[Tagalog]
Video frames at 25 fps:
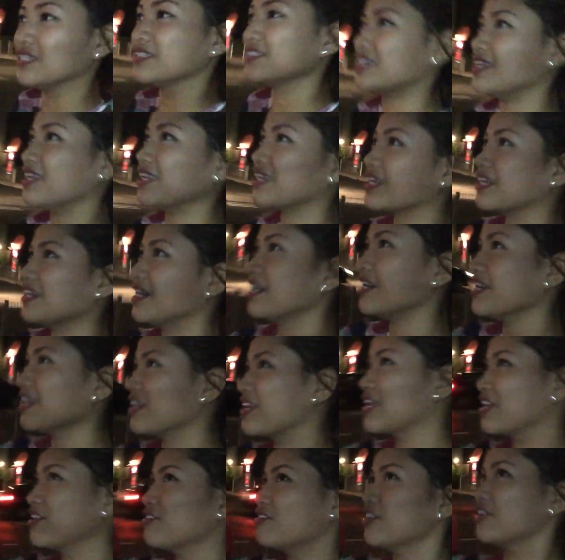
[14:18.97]
Talagang
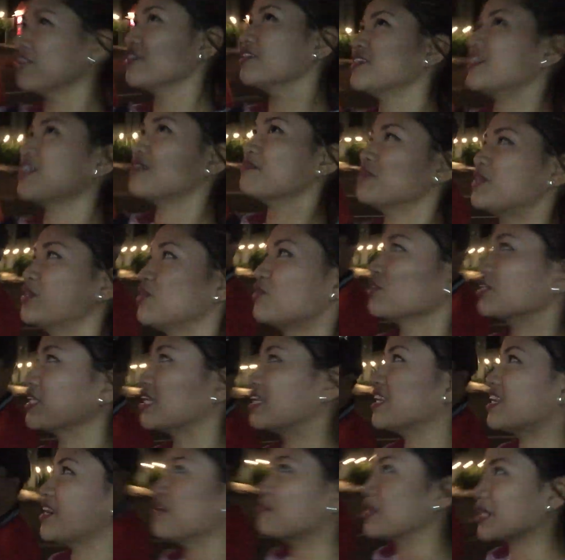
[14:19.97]
ayan na yung ano namin,
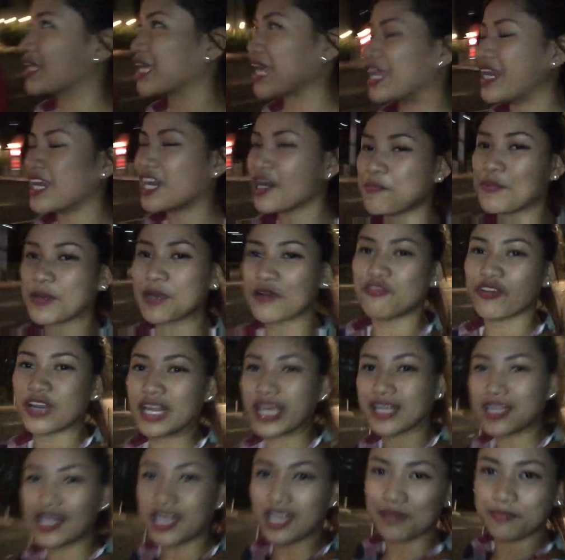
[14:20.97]
hotel namin. Kaya
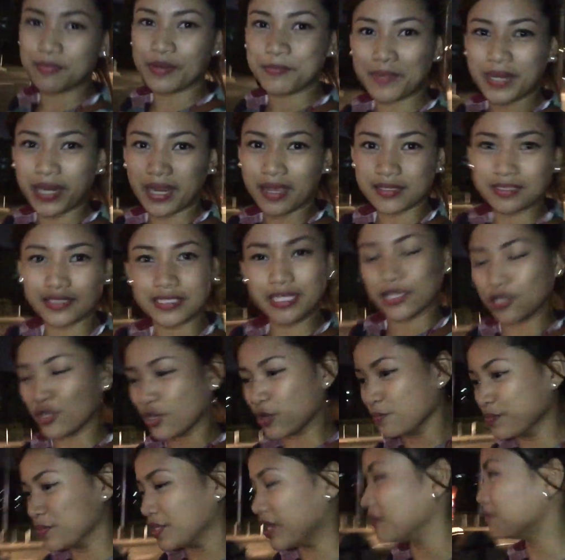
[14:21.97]
nakapag-vlog na kami, malakas na yung
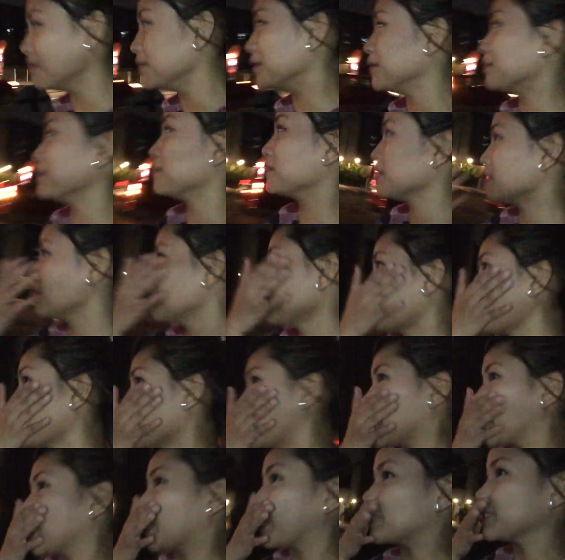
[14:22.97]
loob na.
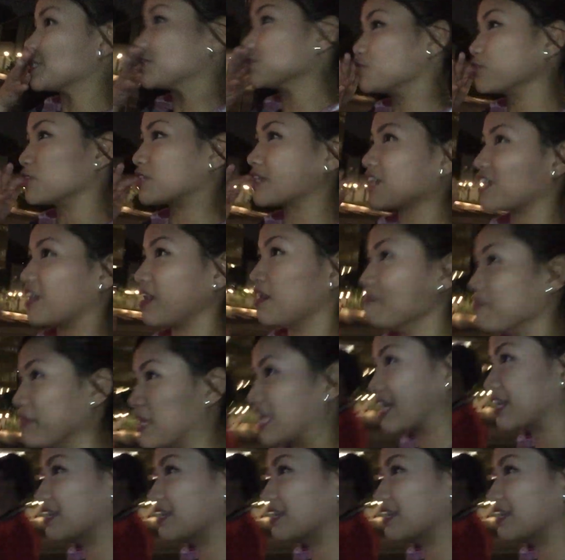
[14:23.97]
Kasi sure na kami.